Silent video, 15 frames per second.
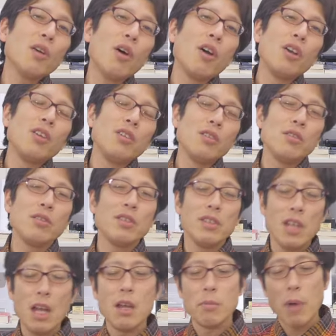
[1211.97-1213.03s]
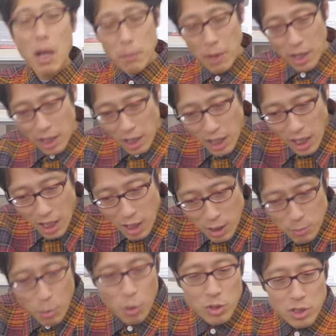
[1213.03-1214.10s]
というふうにね、前々から
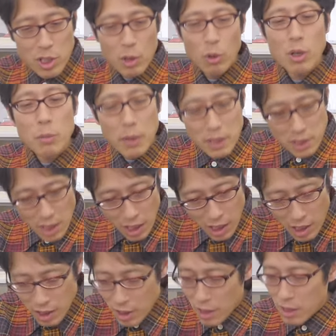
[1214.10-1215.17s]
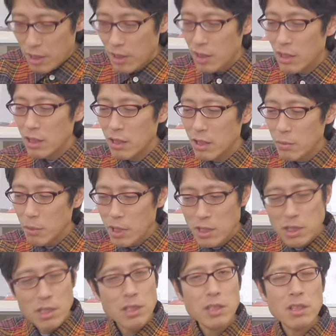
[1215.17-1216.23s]
申しておりました。C
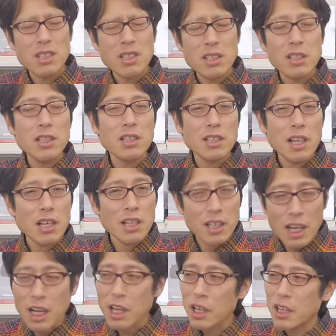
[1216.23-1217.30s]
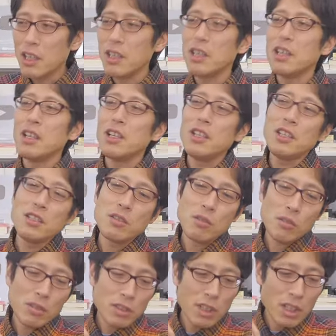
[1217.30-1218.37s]
さんが、委員
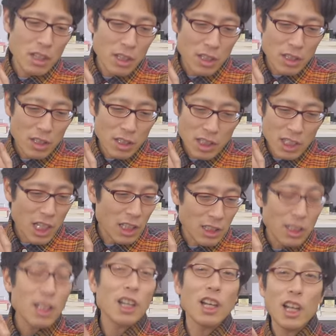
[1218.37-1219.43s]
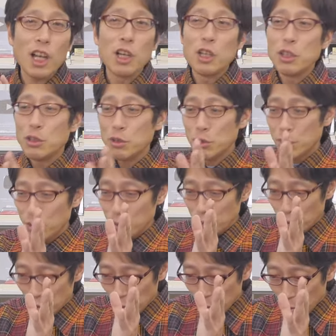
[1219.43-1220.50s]
長になってからずっ
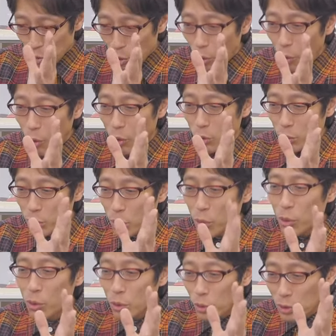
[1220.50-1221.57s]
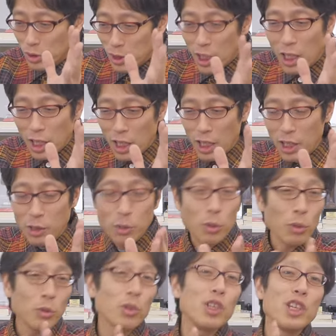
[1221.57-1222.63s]
と統制
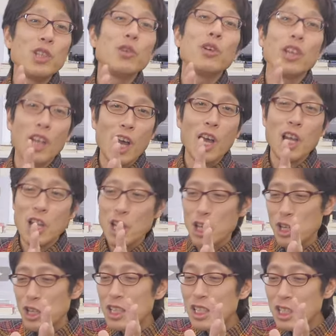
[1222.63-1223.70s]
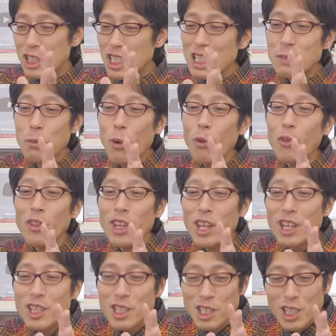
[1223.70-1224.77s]
等の勢いがしぼん
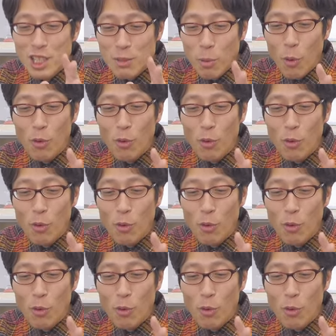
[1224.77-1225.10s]
でき